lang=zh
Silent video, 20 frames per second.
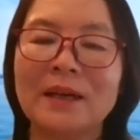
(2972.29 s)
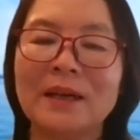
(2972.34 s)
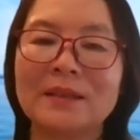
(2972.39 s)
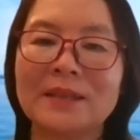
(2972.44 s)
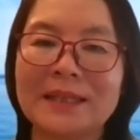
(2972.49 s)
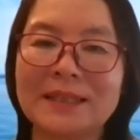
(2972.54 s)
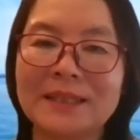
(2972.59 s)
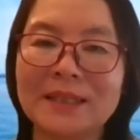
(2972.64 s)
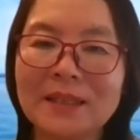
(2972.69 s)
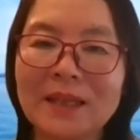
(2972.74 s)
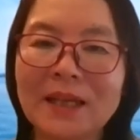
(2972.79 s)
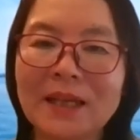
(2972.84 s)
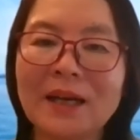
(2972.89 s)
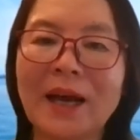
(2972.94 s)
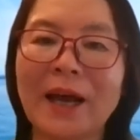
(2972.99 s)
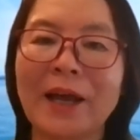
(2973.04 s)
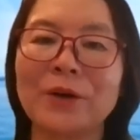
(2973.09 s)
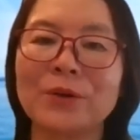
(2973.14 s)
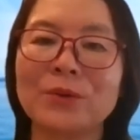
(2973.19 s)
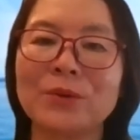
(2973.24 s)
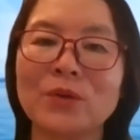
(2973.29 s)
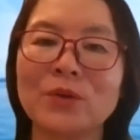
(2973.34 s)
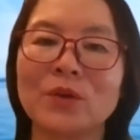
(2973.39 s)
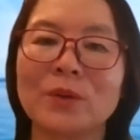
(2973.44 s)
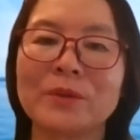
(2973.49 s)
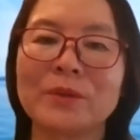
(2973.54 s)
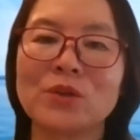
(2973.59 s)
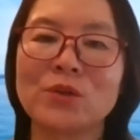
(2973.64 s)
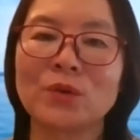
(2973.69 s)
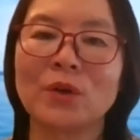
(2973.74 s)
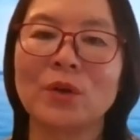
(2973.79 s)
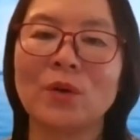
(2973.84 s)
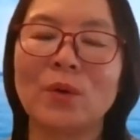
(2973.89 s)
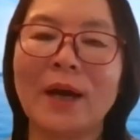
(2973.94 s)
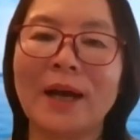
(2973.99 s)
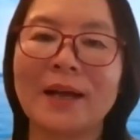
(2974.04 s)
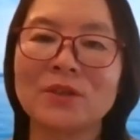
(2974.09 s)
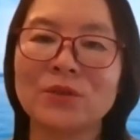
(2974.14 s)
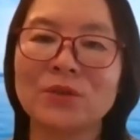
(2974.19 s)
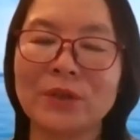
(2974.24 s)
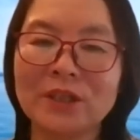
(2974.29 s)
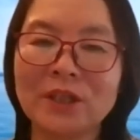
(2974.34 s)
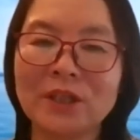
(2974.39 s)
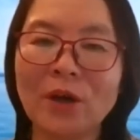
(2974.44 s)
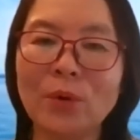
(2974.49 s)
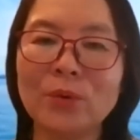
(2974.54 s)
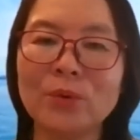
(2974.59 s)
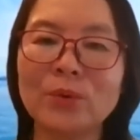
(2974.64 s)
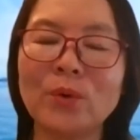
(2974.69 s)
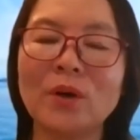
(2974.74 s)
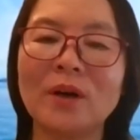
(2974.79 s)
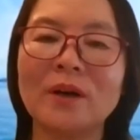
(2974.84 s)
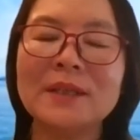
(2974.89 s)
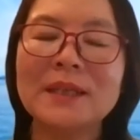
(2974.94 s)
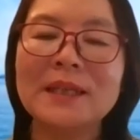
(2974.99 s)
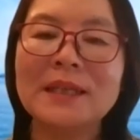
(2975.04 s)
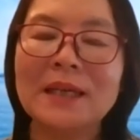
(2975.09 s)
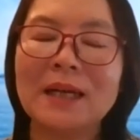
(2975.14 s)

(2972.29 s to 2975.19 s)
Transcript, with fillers: 他今天还要对我们说话。所以透过